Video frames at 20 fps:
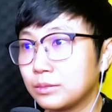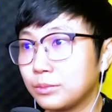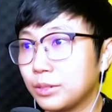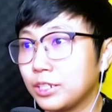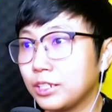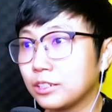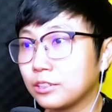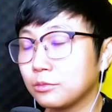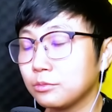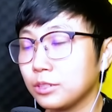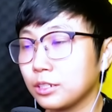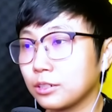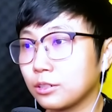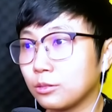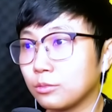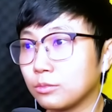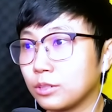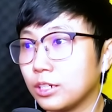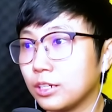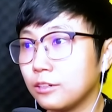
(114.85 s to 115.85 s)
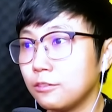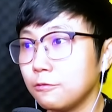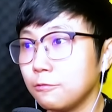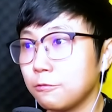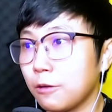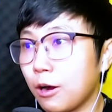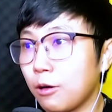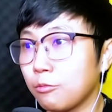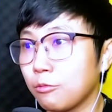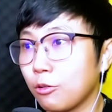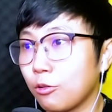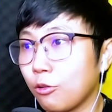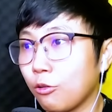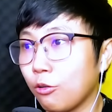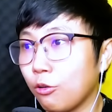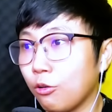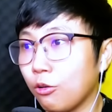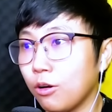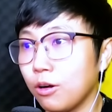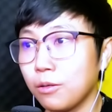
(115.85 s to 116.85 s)
Bây giờ chúng ta cùng đến phòng
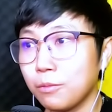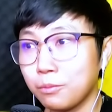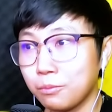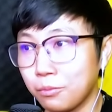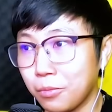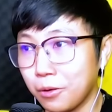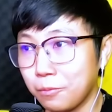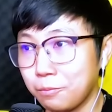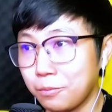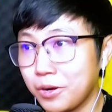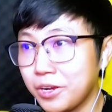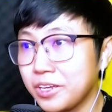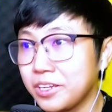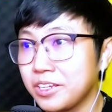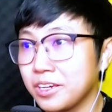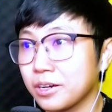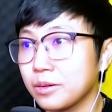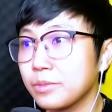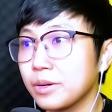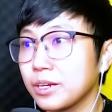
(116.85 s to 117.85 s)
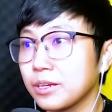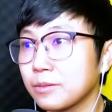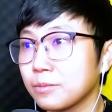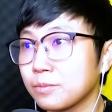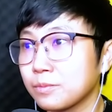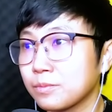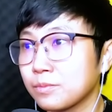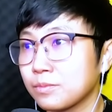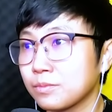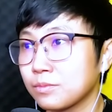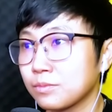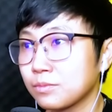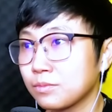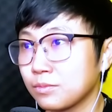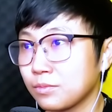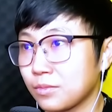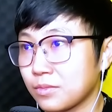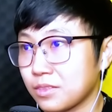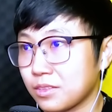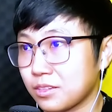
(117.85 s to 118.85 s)
của Bobby nha các bạn
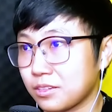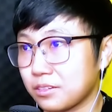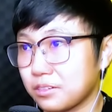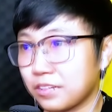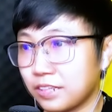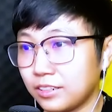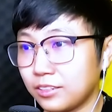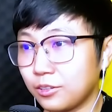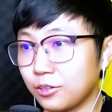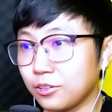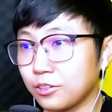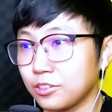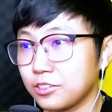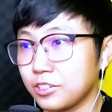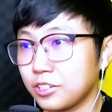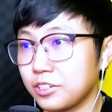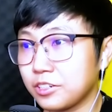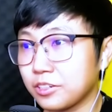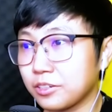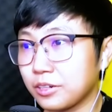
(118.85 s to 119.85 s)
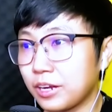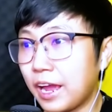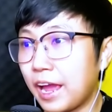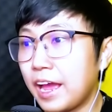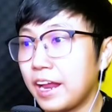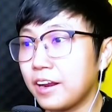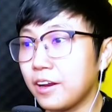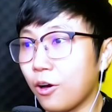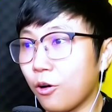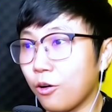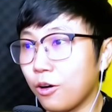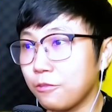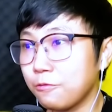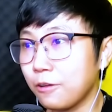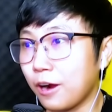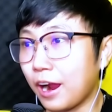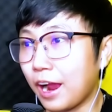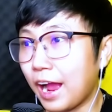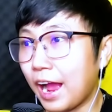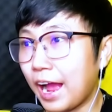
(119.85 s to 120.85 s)
Cánh cửa sẽ được hé lộ ở
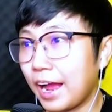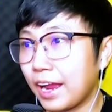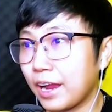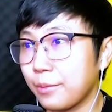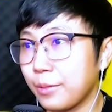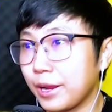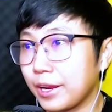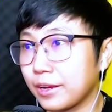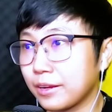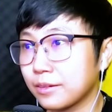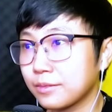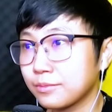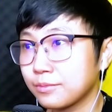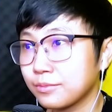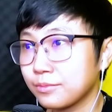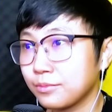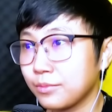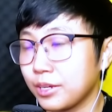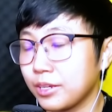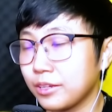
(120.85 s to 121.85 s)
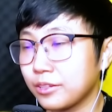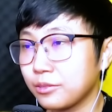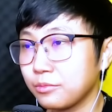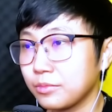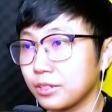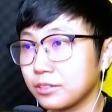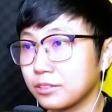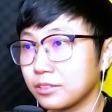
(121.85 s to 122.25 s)
phần 2 các bạn Bây giờ chúng